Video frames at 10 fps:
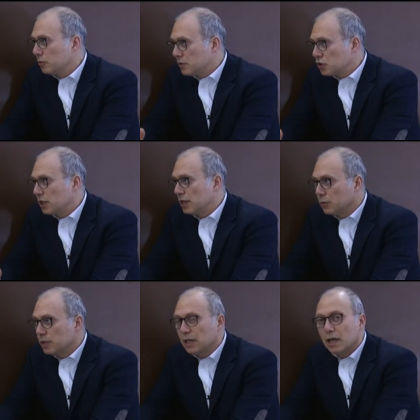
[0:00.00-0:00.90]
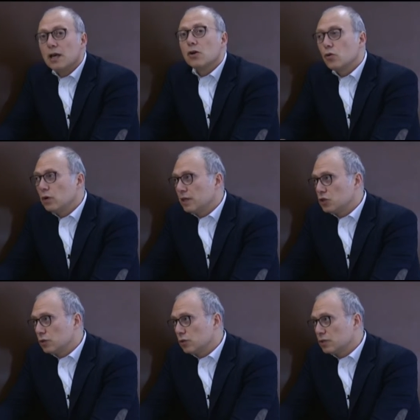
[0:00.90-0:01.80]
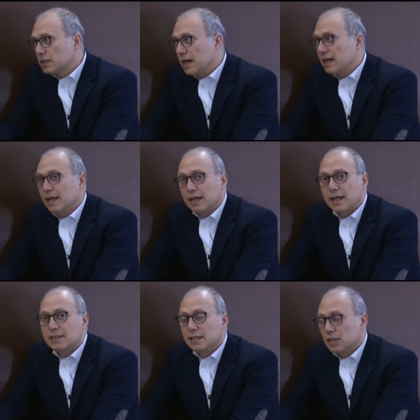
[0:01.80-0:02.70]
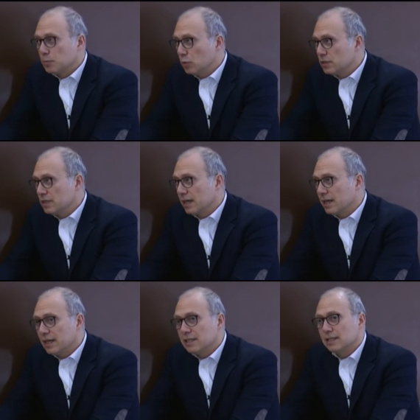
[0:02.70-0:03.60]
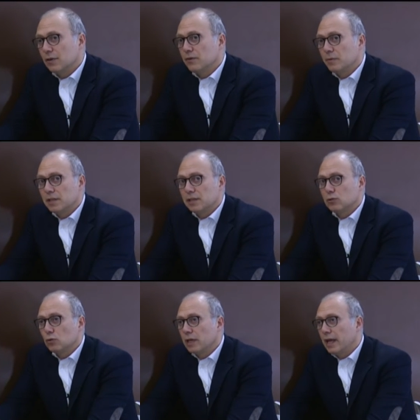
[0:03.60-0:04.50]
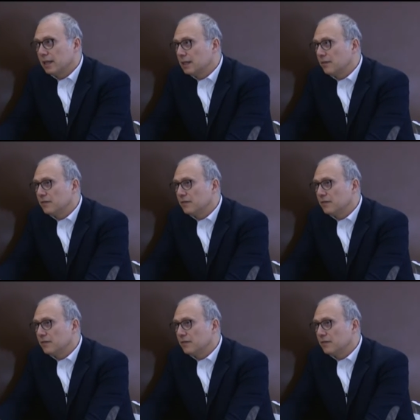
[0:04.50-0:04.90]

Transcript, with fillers: provinciale, quindi con la regione toscana che si è esposta anch'essa ovviamente a tutela della